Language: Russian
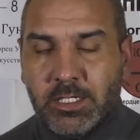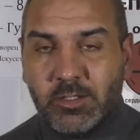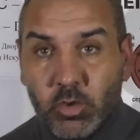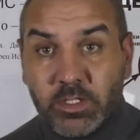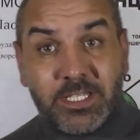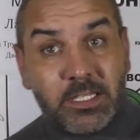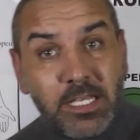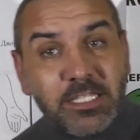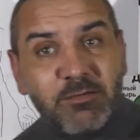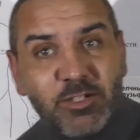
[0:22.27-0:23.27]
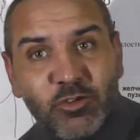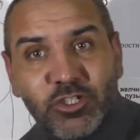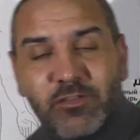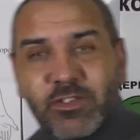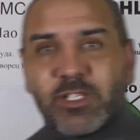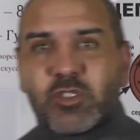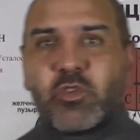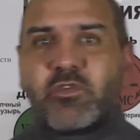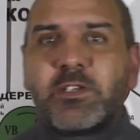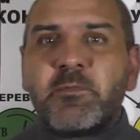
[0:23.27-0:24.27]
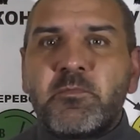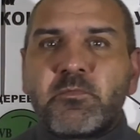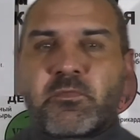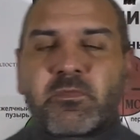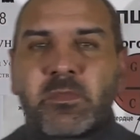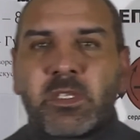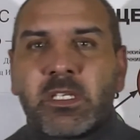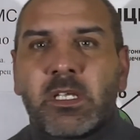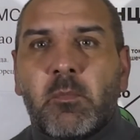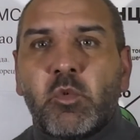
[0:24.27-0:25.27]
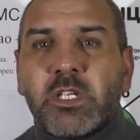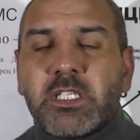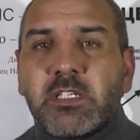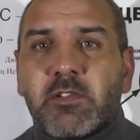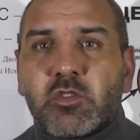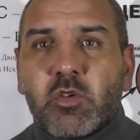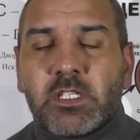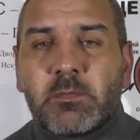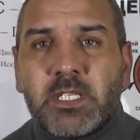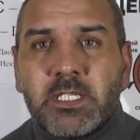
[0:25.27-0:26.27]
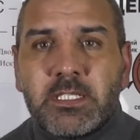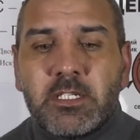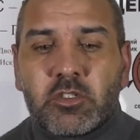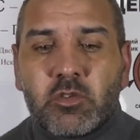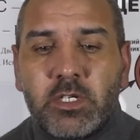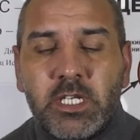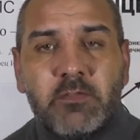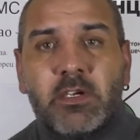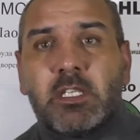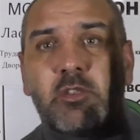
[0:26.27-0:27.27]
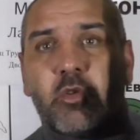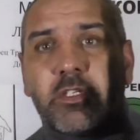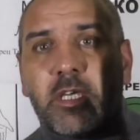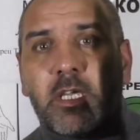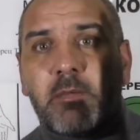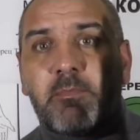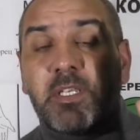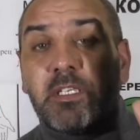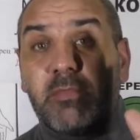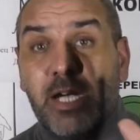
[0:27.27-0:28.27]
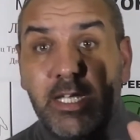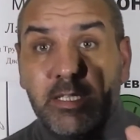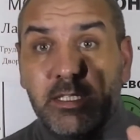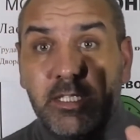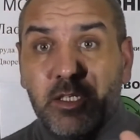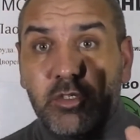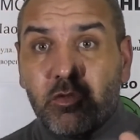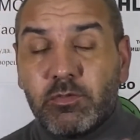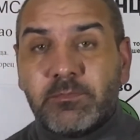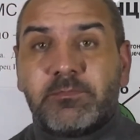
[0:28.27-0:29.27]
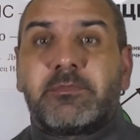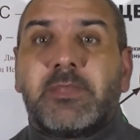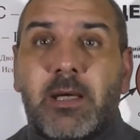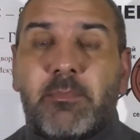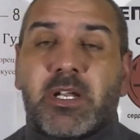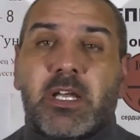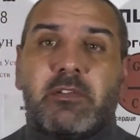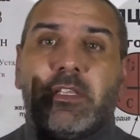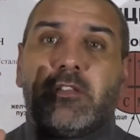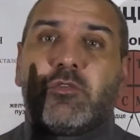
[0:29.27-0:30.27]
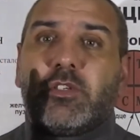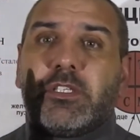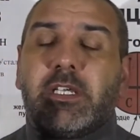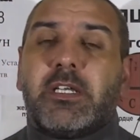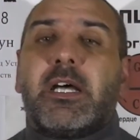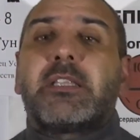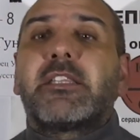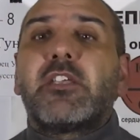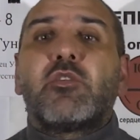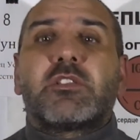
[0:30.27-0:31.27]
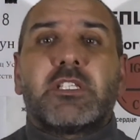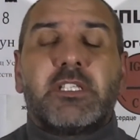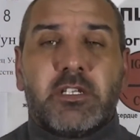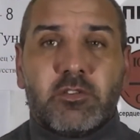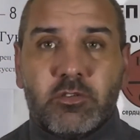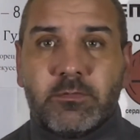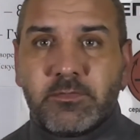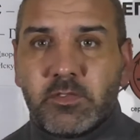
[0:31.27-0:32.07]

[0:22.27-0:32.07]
Но, согласно восточной философии, мудрецы Востока нам донесли, что левая ладонь принимает энергию, а правая ладонь отдает энергию.